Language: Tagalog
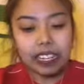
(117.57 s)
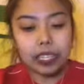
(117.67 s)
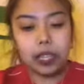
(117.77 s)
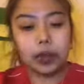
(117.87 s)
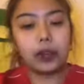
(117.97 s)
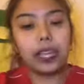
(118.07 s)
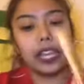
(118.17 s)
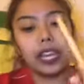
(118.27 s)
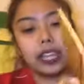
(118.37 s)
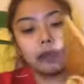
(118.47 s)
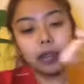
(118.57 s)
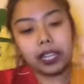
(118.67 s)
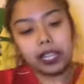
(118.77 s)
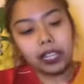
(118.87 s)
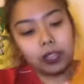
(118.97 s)
So, ayan,
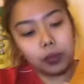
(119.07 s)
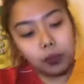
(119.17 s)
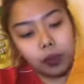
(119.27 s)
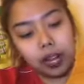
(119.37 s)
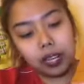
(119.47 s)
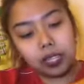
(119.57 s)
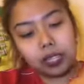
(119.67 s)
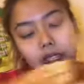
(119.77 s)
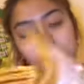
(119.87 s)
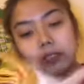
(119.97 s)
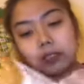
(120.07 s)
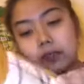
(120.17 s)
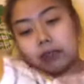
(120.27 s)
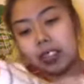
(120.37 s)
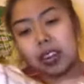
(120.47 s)
makikita mo yung wallet ko.
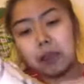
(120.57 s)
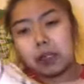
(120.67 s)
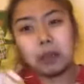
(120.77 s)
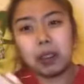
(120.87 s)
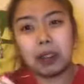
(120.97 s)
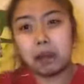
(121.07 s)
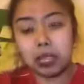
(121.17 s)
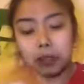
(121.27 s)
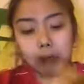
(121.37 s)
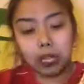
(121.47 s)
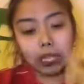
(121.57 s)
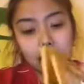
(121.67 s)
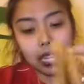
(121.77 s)
Ah, ito marami naman.